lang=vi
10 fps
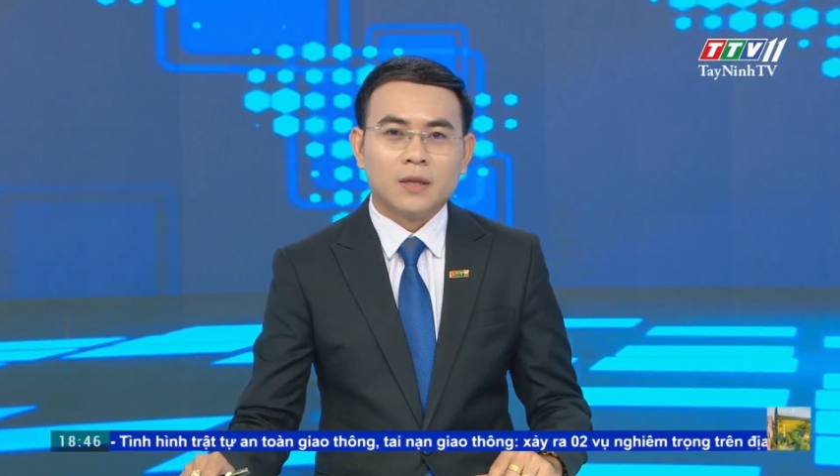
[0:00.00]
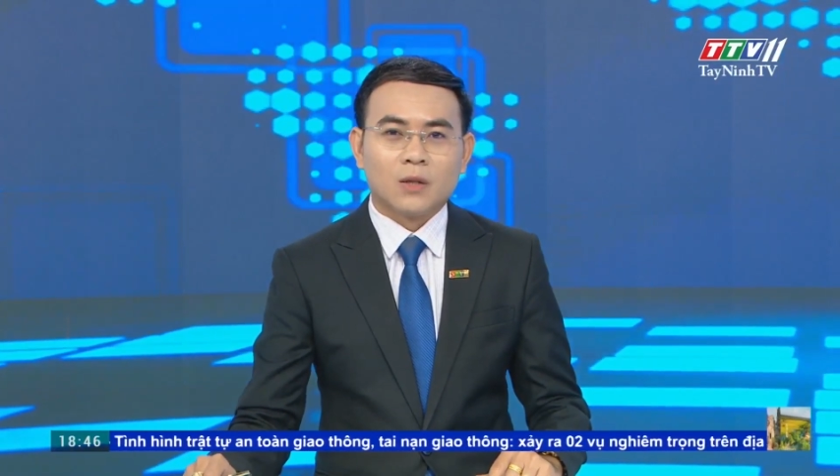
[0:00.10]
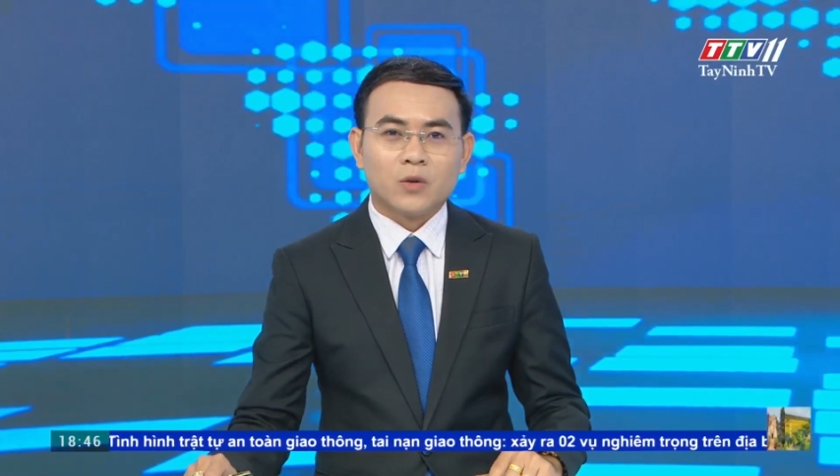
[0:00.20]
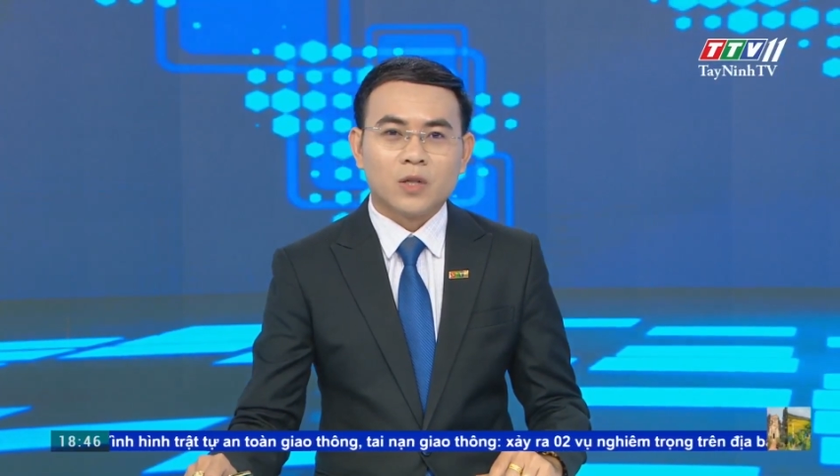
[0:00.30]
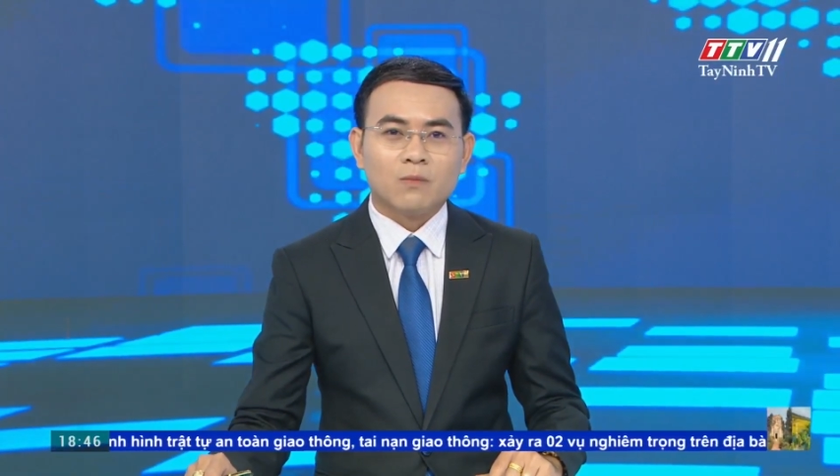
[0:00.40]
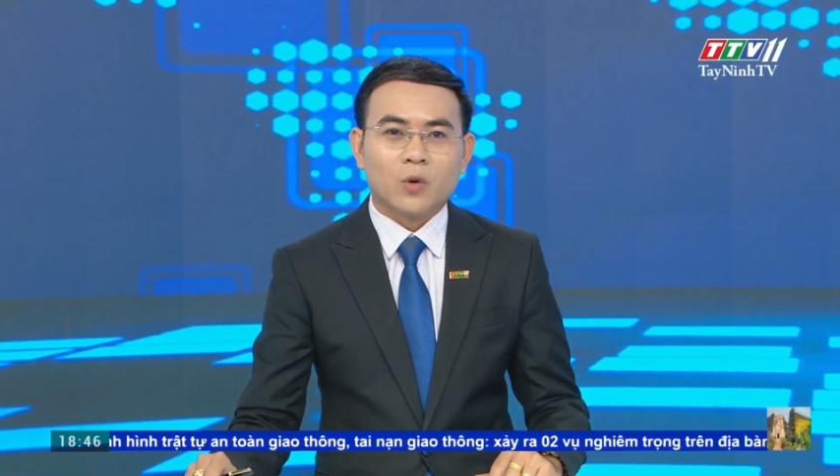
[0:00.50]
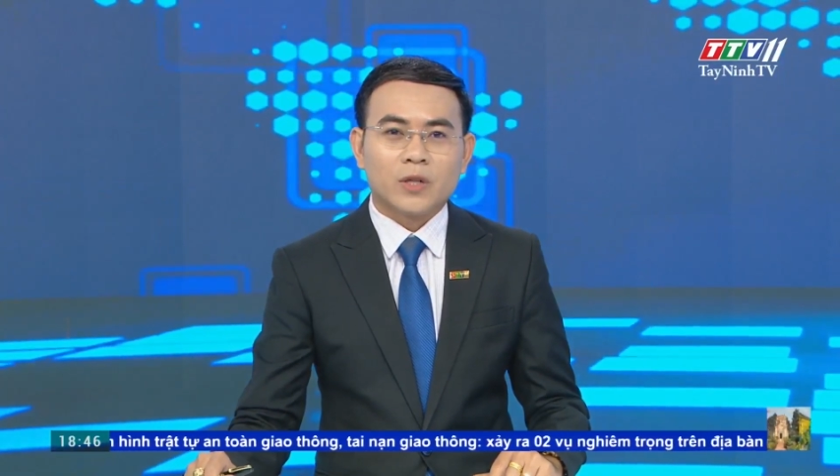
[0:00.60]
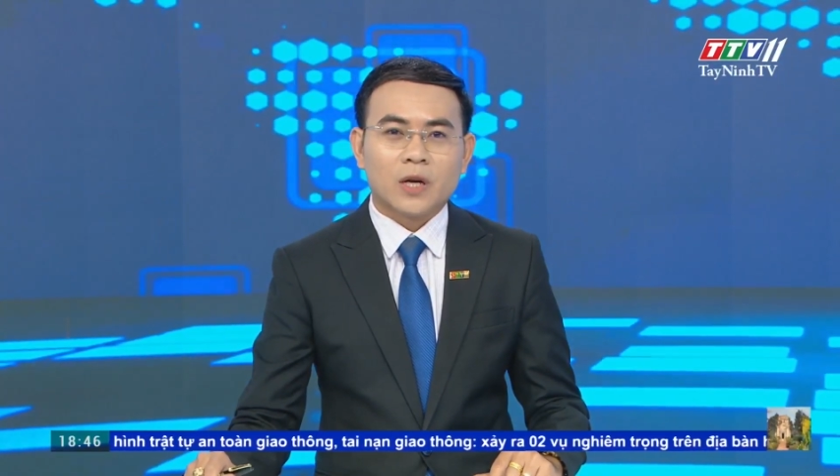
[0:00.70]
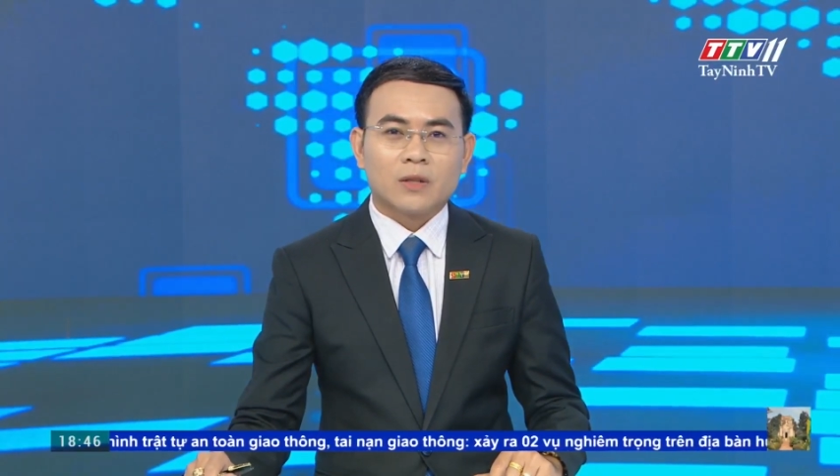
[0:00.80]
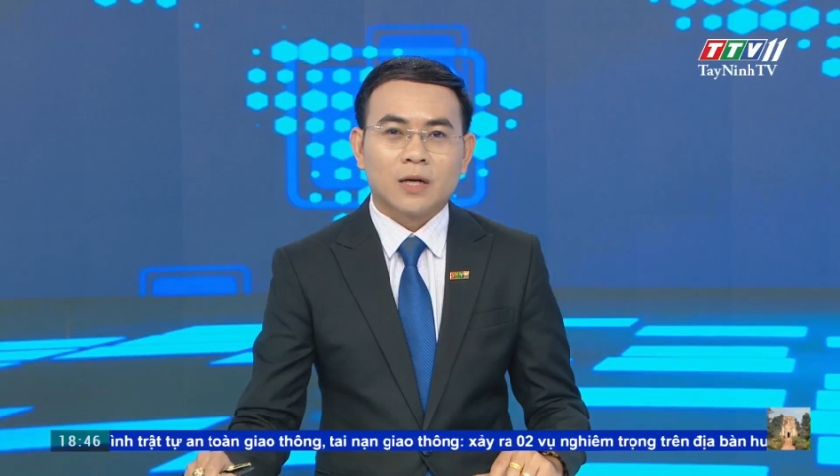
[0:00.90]
tổ chức buổi
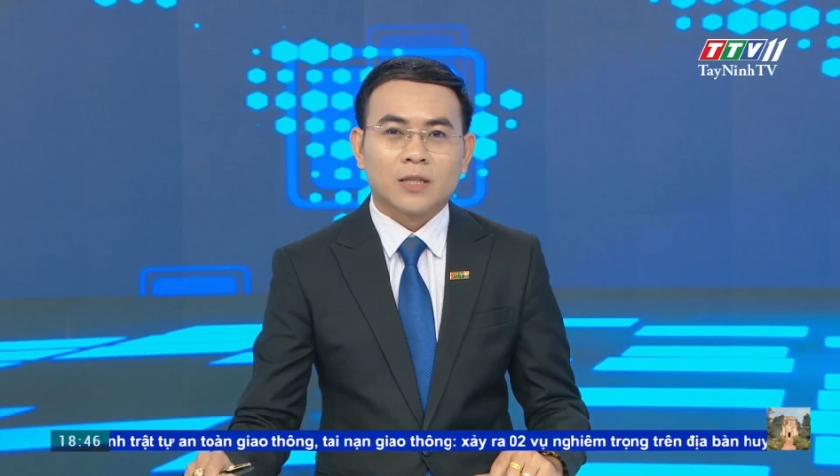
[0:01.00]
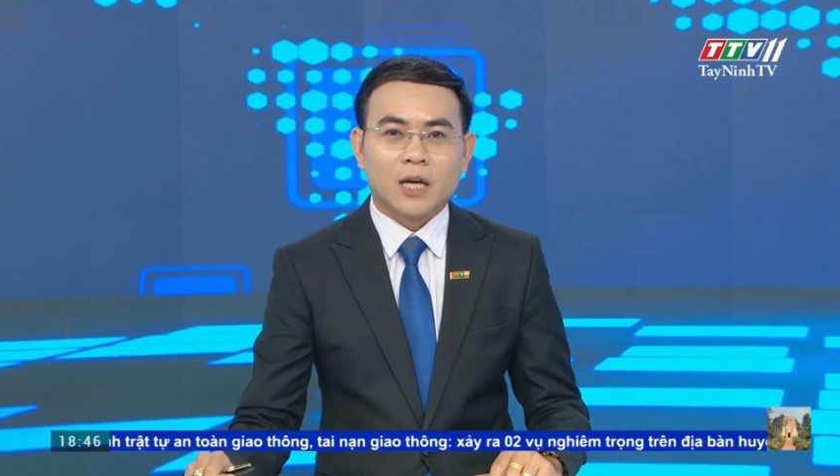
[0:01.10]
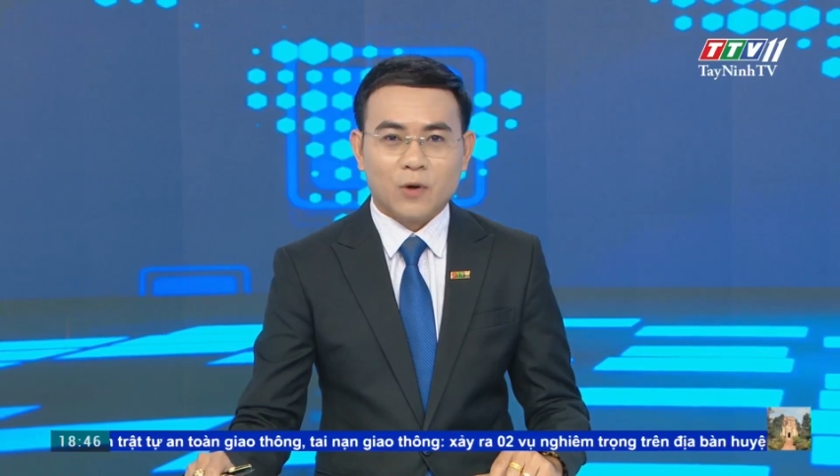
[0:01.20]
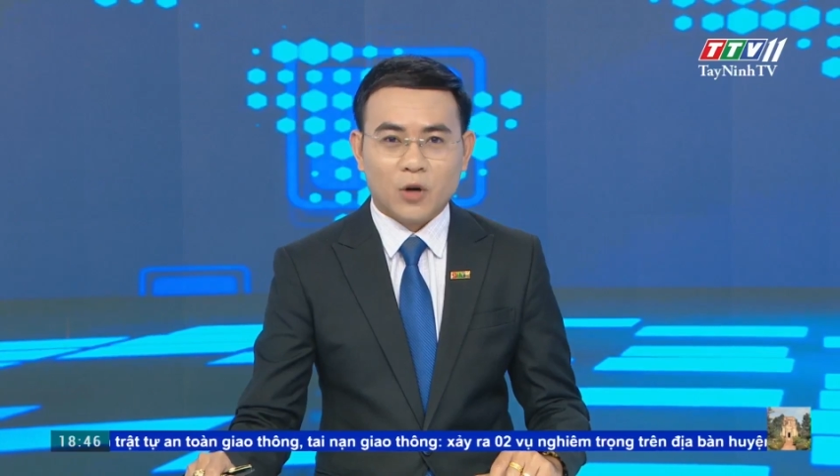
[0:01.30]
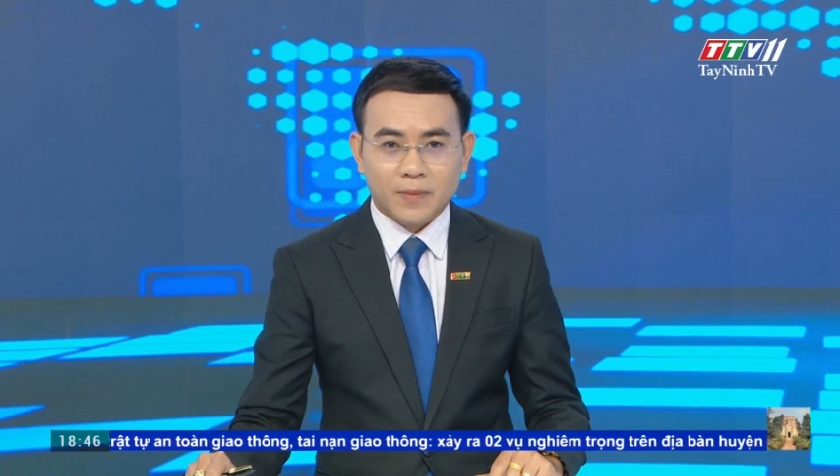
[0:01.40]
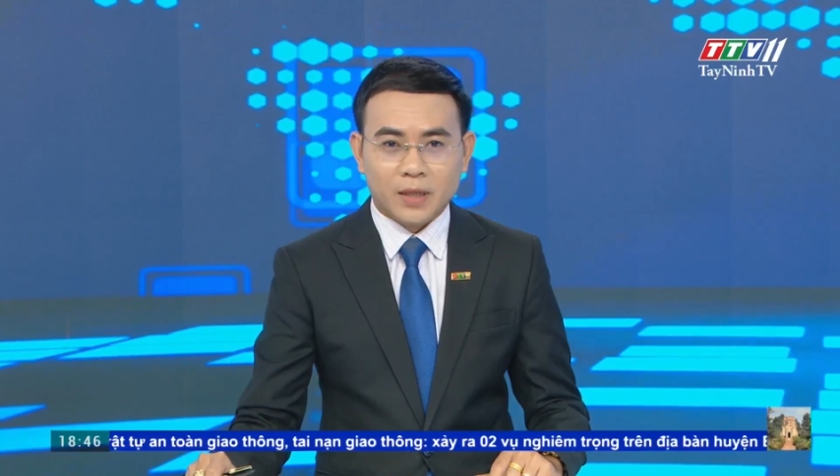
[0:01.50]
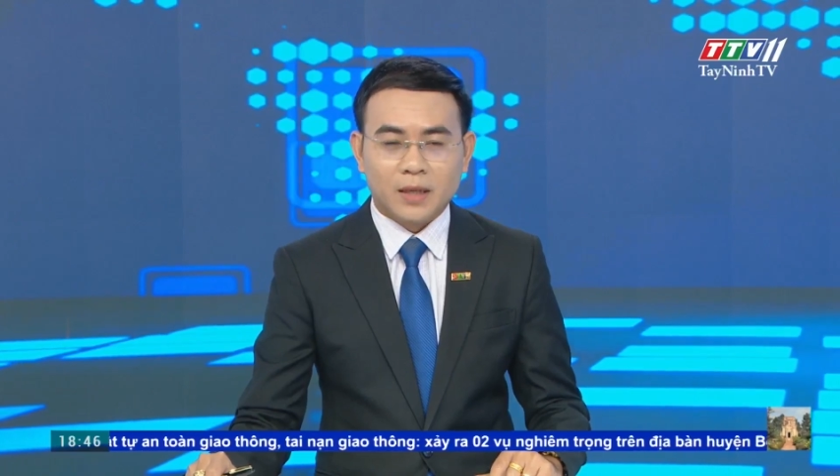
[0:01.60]
trao tặng thẻ bảo hiểm y